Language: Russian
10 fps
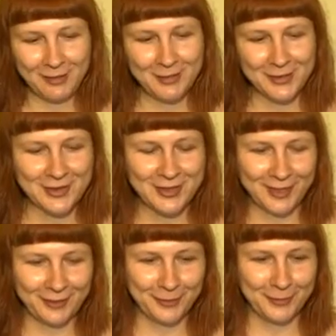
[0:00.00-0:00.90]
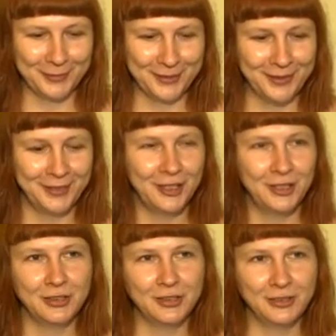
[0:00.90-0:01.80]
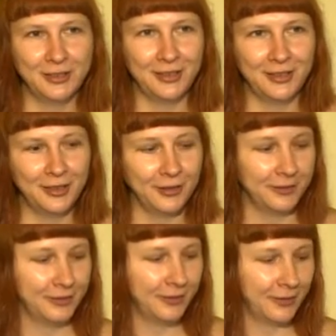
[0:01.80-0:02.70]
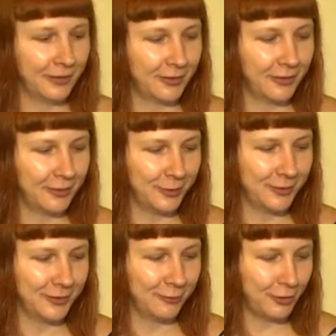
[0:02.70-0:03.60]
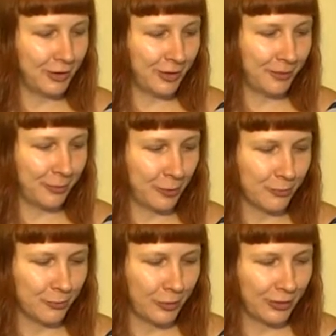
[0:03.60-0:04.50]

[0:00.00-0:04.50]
воображения огромный. И кроме того, я придумываю